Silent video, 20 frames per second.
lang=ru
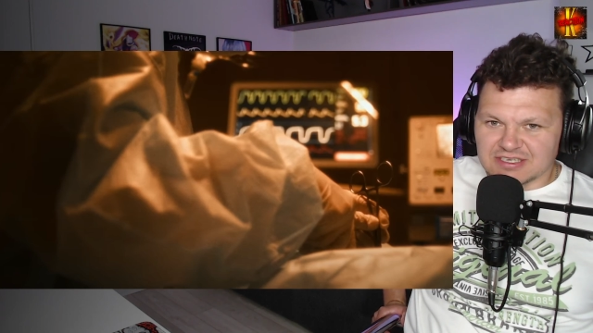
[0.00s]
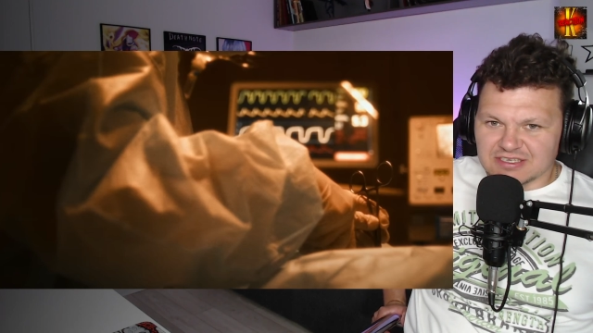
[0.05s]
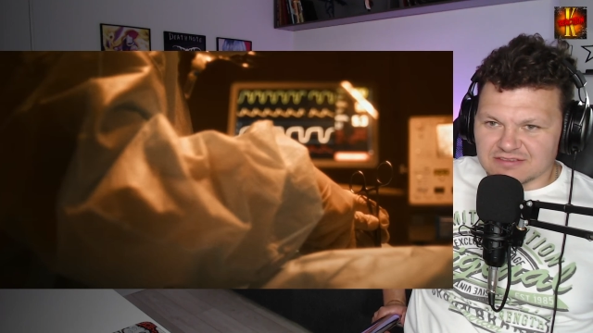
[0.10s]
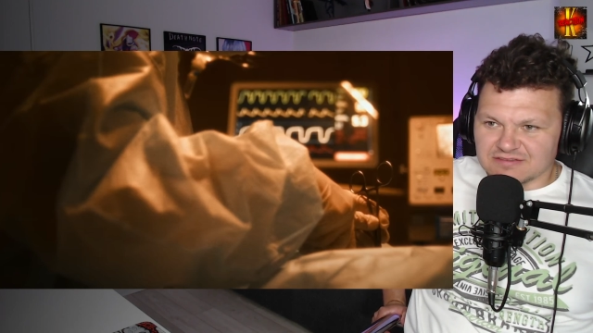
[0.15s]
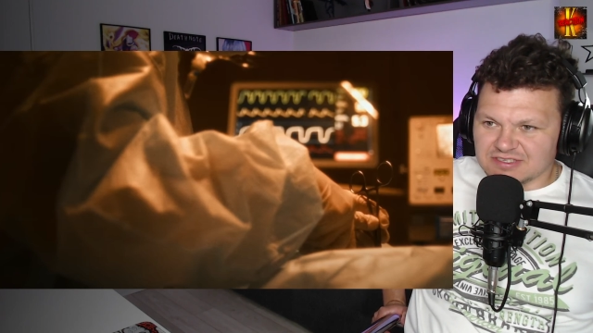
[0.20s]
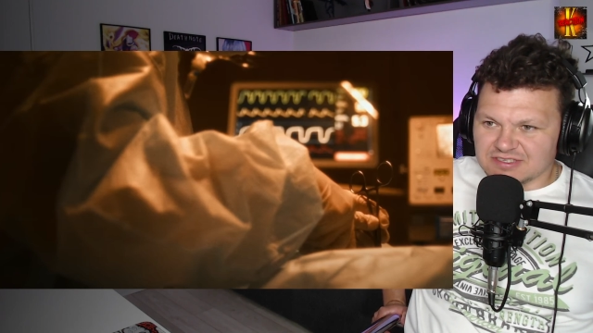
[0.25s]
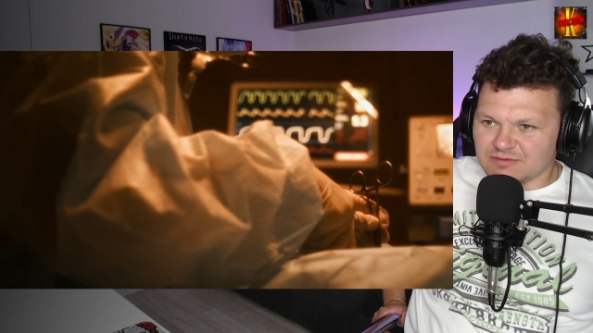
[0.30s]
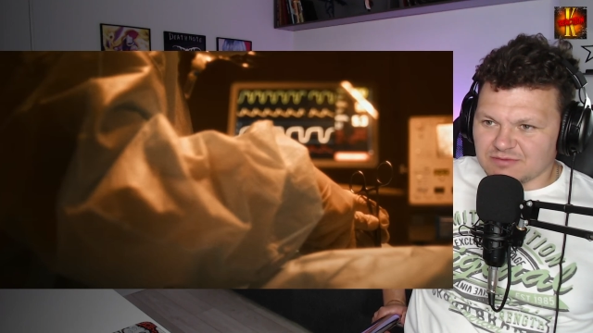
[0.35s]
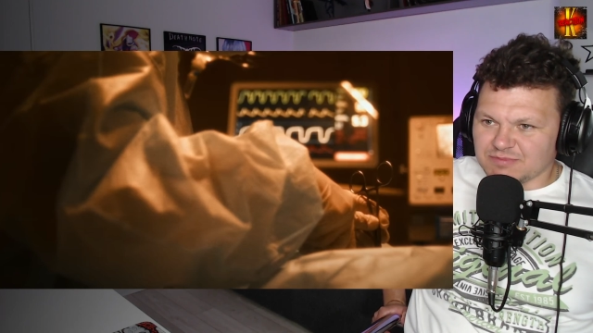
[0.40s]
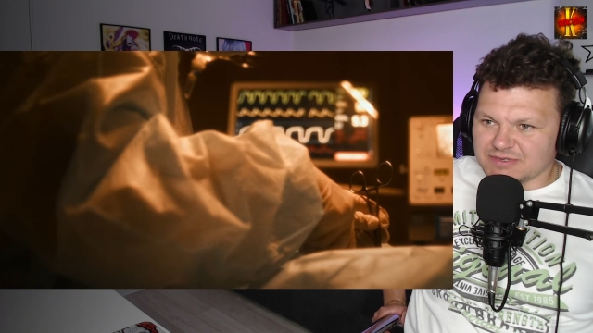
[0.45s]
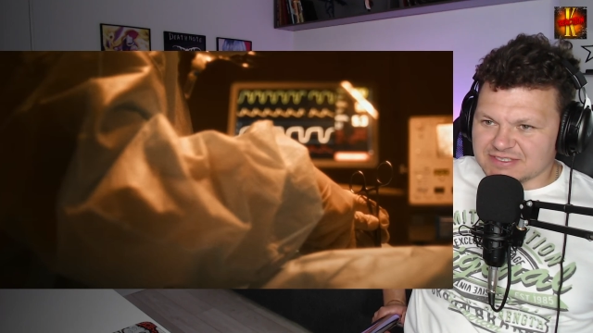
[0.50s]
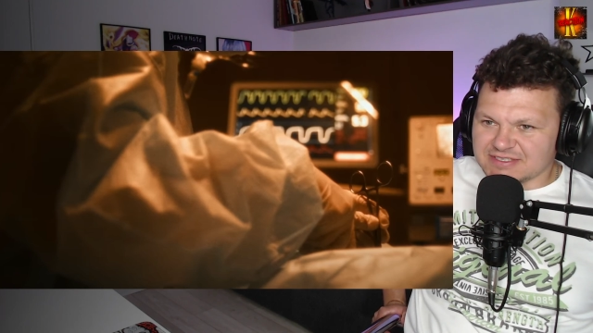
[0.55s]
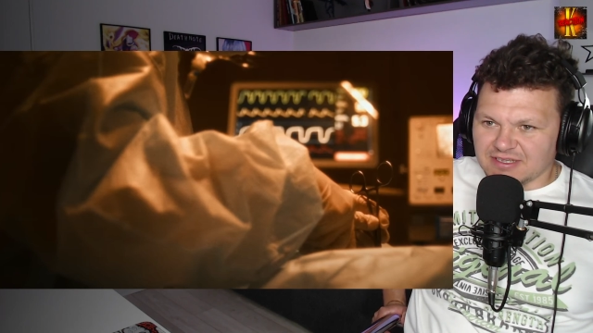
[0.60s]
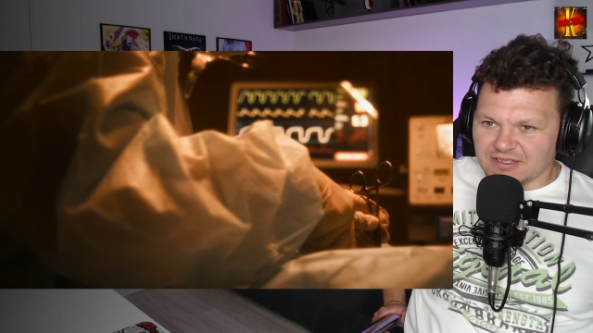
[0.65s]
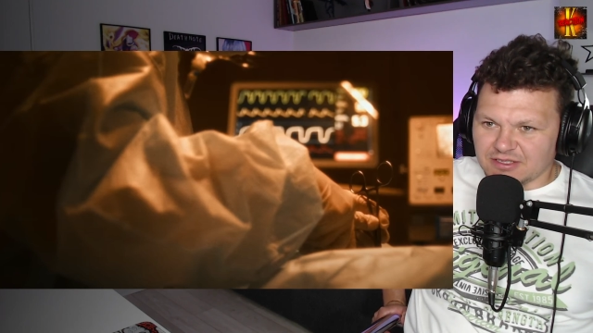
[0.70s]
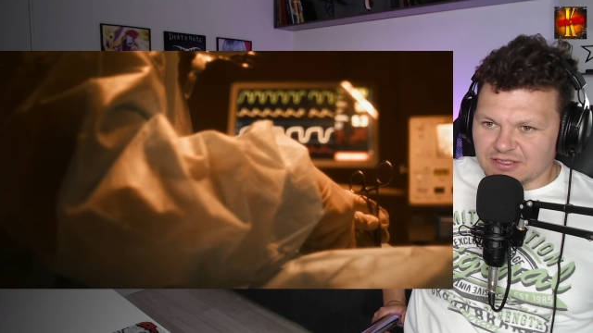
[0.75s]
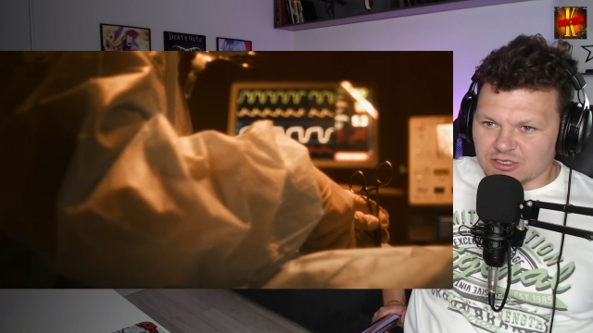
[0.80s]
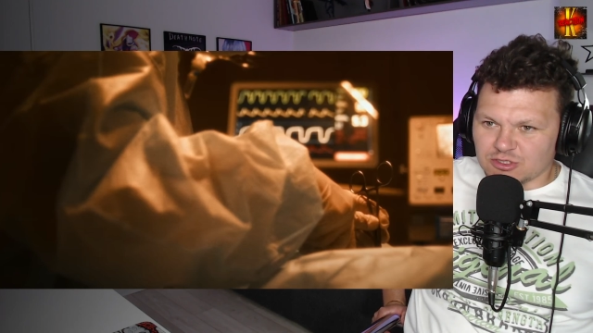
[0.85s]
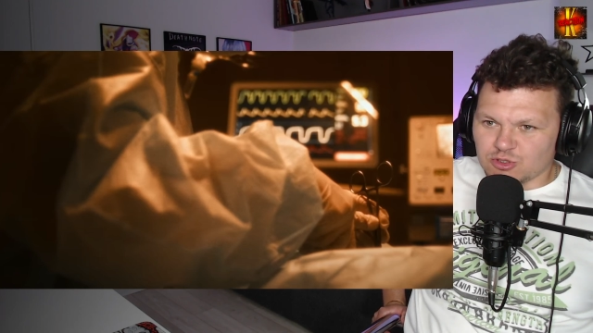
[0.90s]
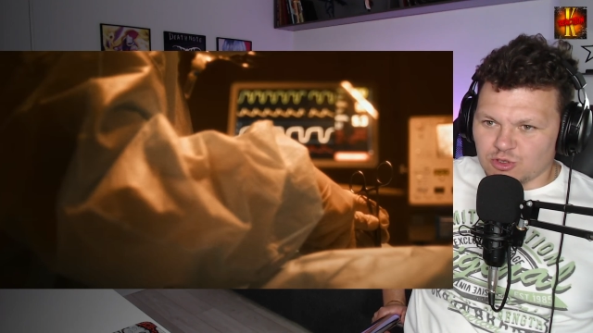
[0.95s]
от всех
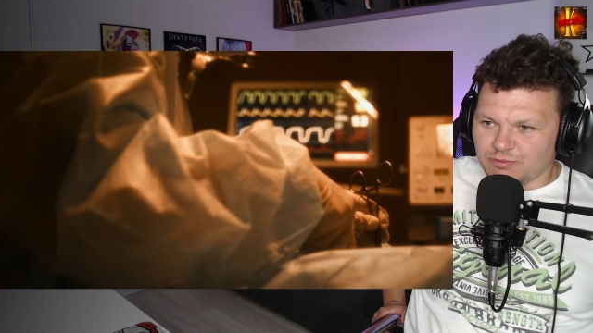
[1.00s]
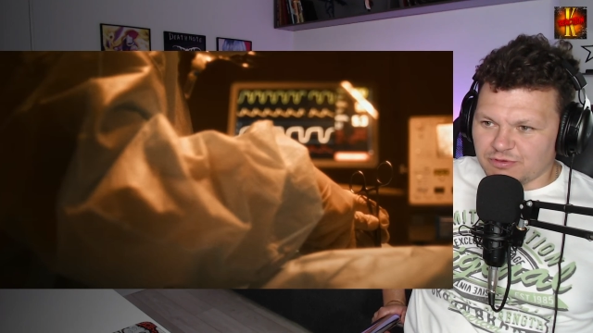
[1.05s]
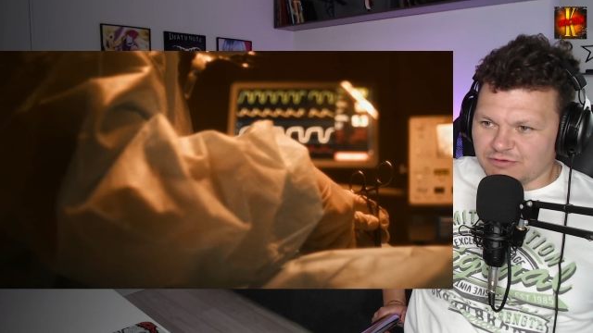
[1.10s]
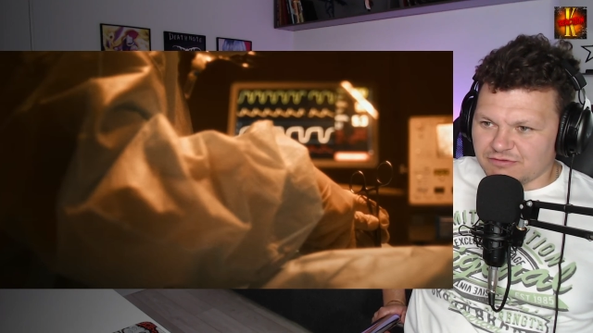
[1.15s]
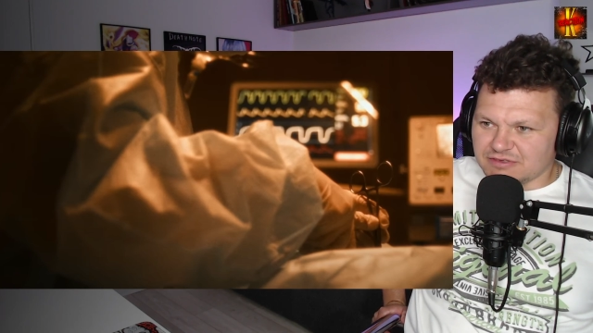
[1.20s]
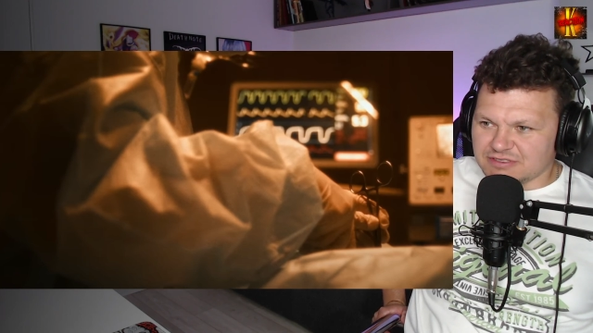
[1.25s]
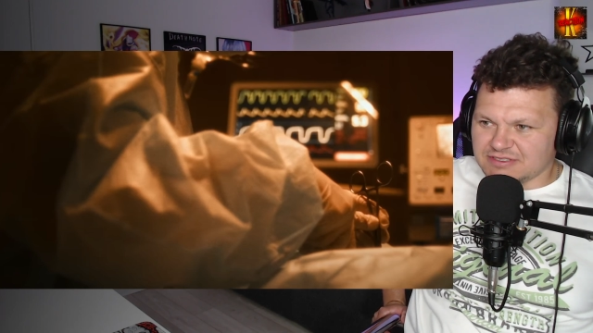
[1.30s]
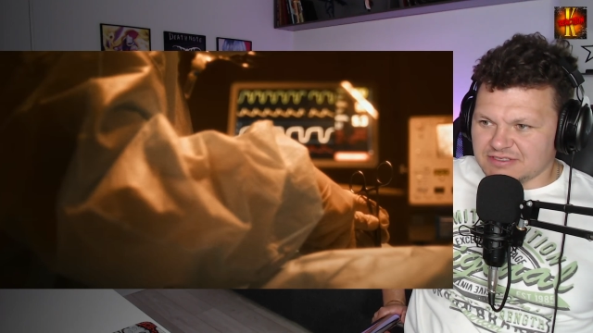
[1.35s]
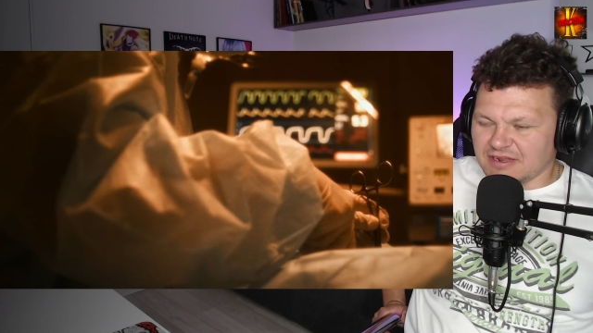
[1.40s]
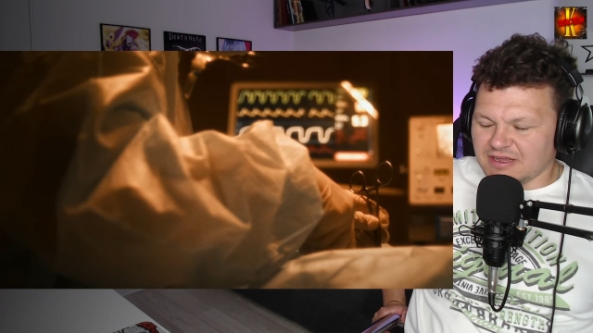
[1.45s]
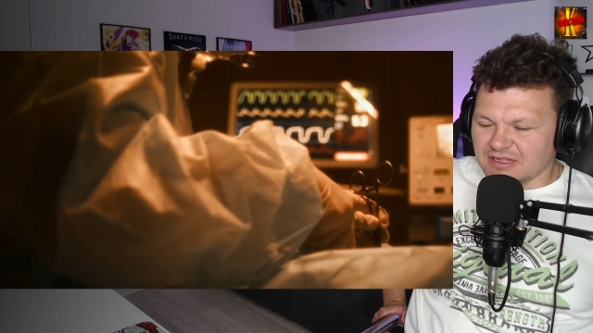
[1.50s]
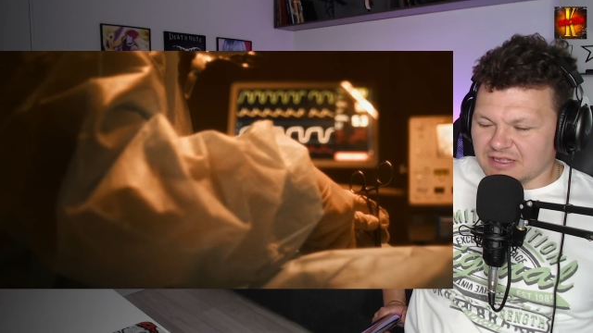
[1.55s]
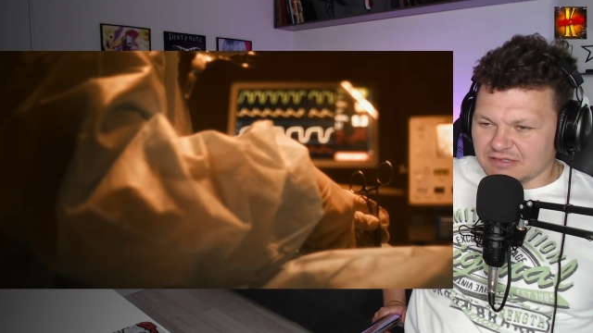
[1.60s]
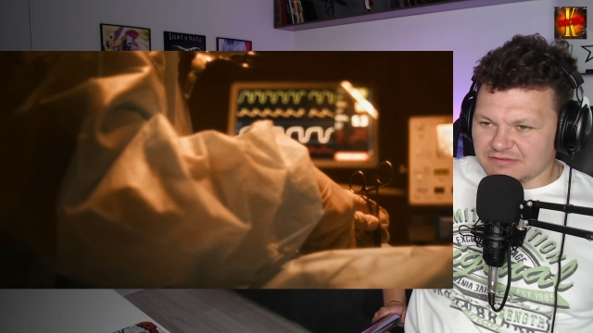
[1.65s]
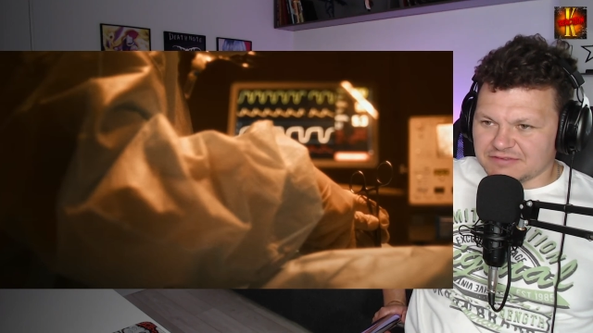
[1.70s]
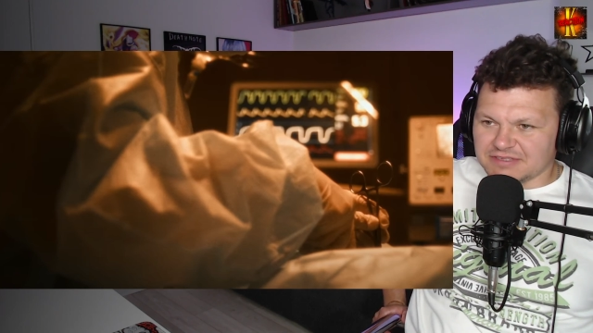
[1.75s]
последних топовых сериалов,